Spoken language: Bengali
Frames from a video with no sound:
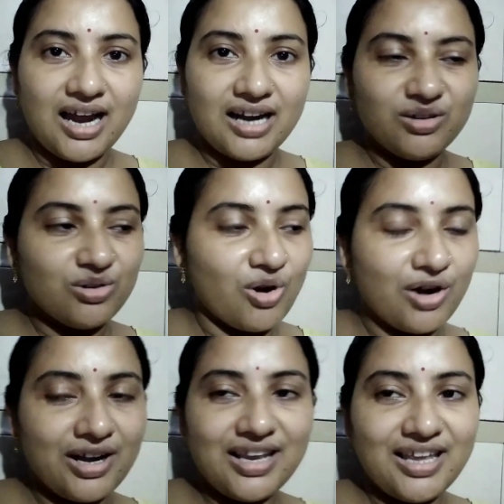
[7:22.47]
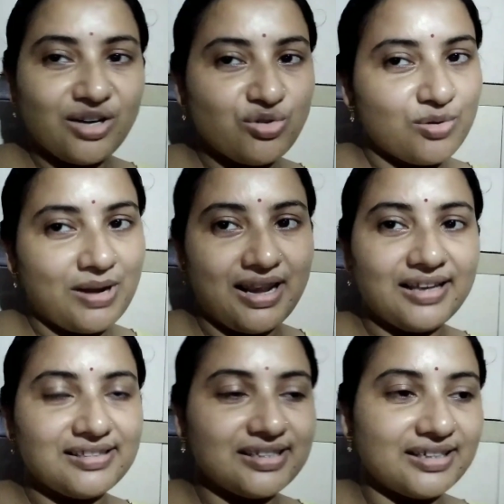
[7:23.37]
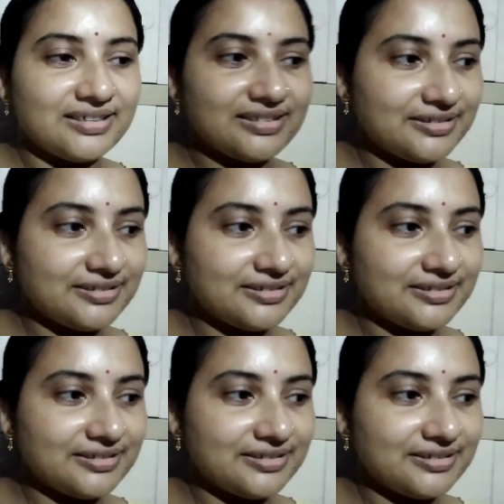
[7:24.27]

আর ও ঘরে নেই একটুও ভাল লাগছে না